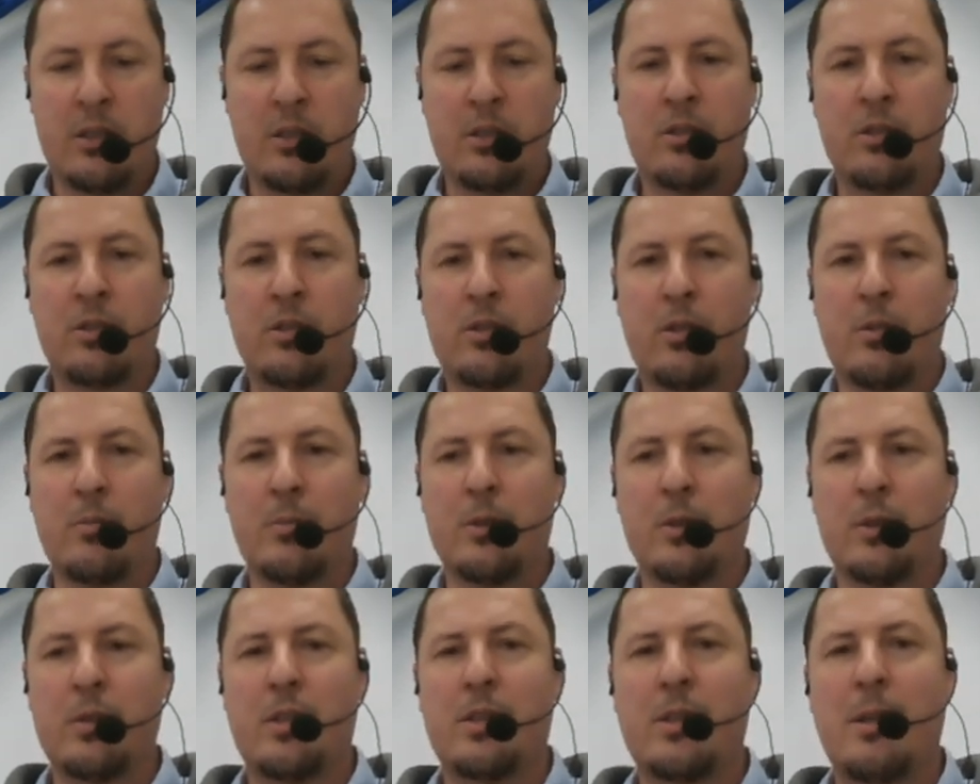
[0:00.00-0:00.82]

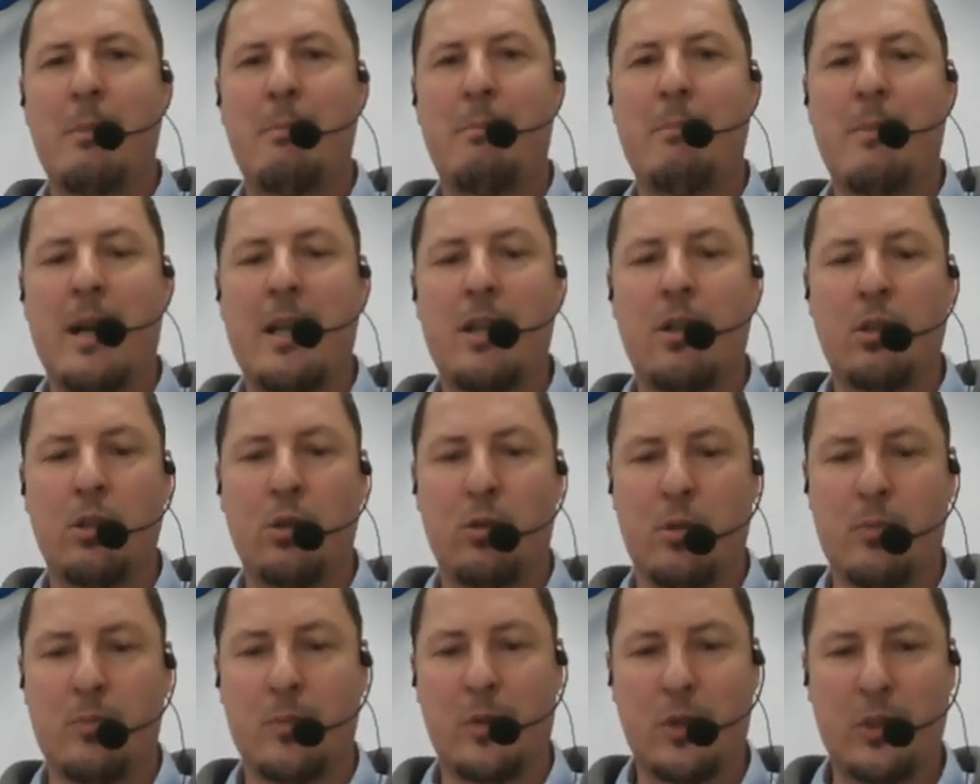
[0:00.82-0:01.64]
Somos
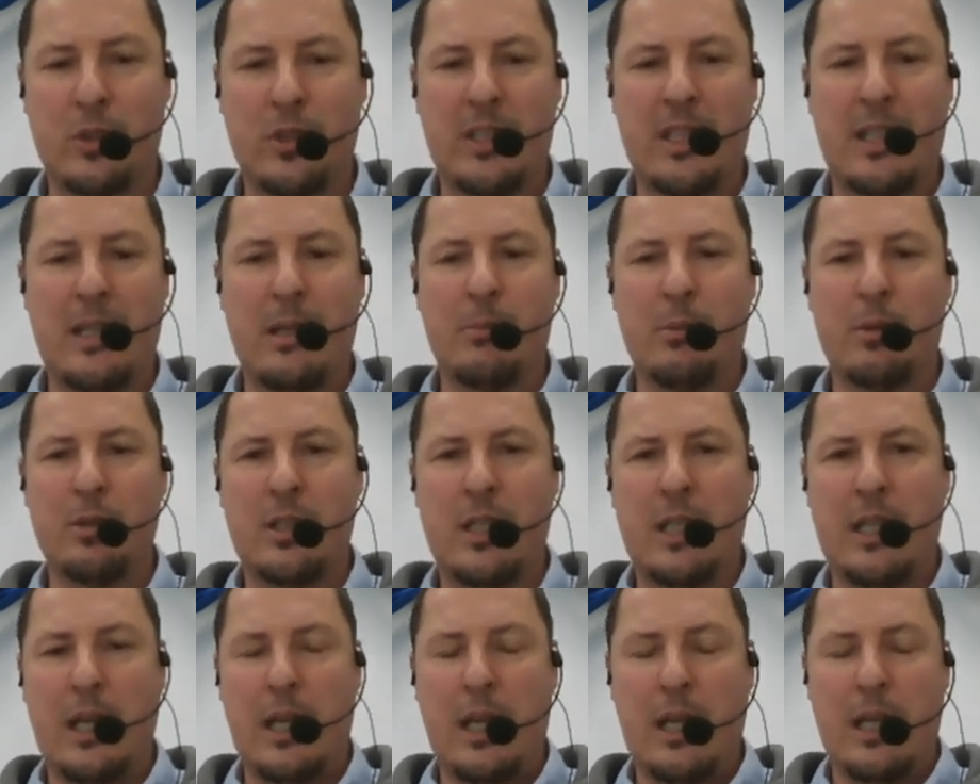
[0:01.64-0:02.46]
mayordomos. Tenemos
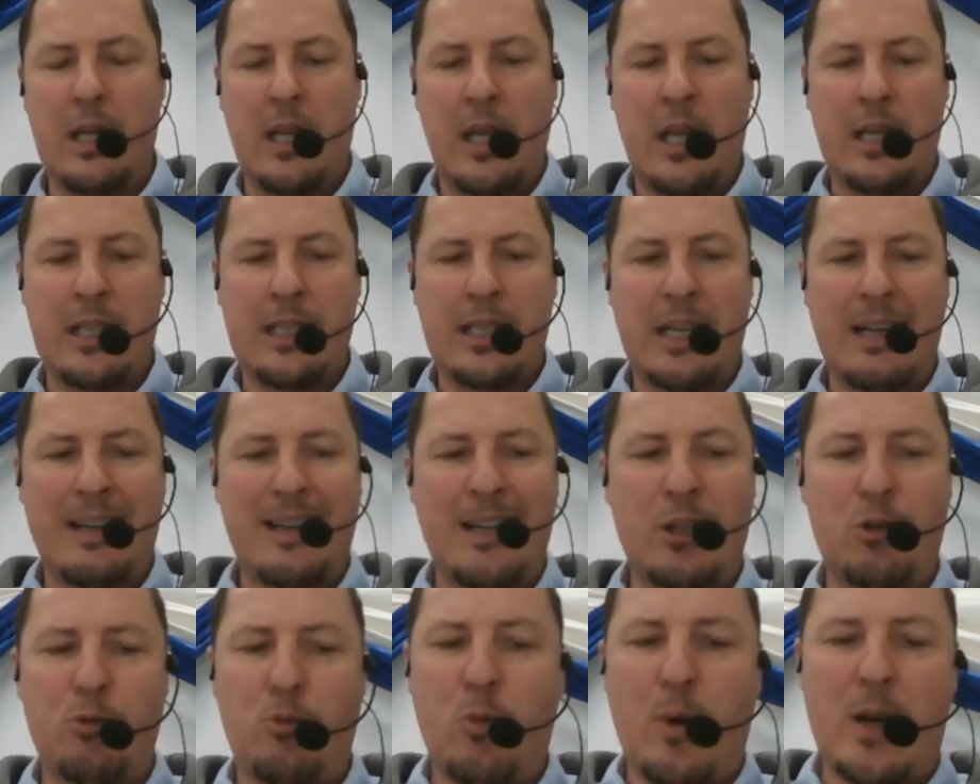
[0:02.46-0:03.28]
que
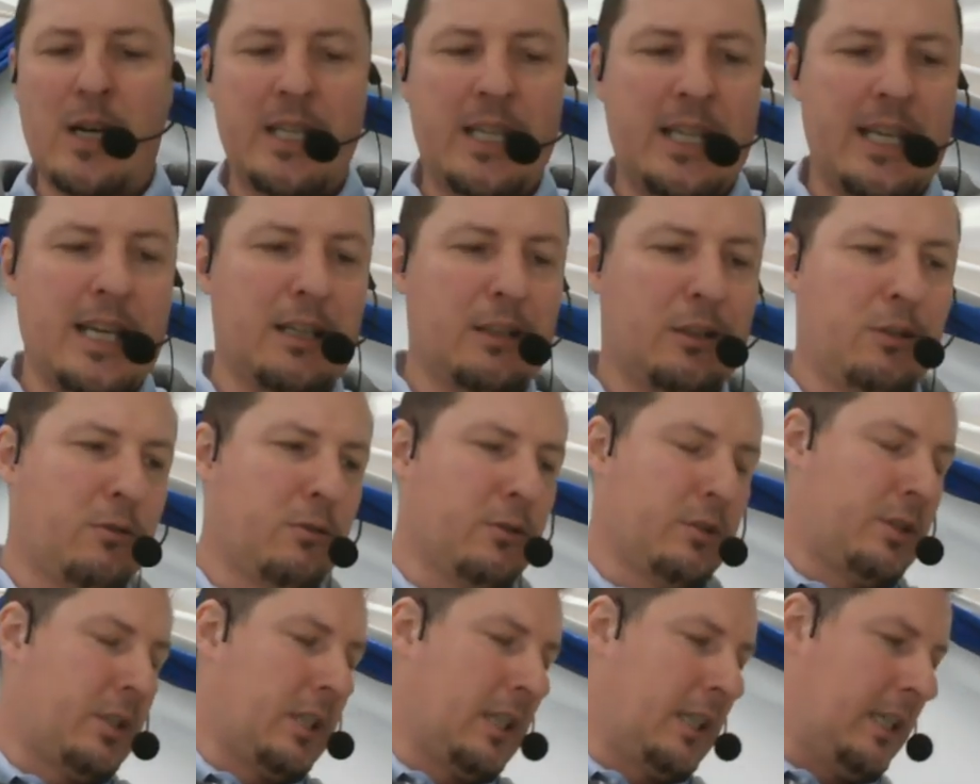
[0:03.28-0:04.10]
cualquier
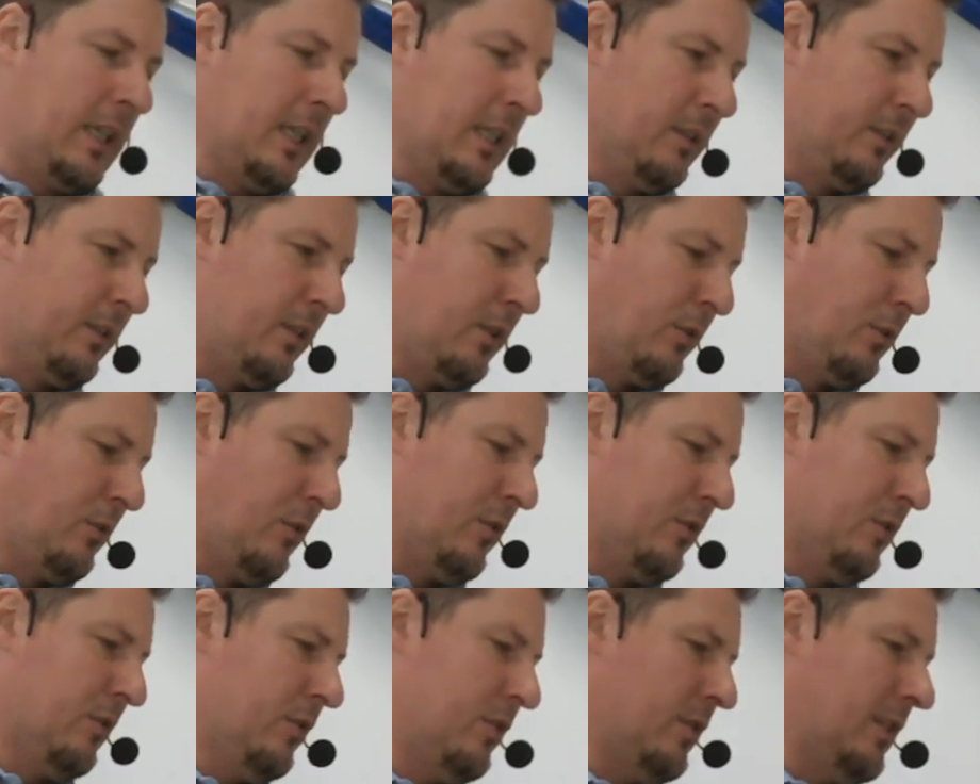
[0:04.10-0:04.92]
cosa que el
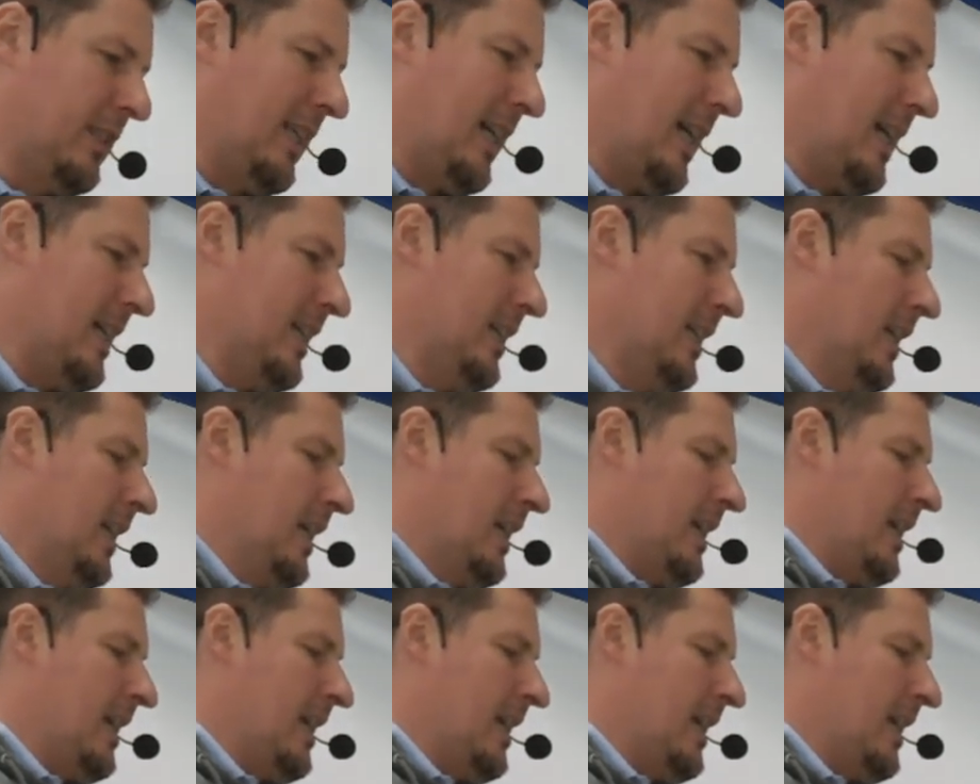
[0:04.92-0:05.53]
Señor nos da,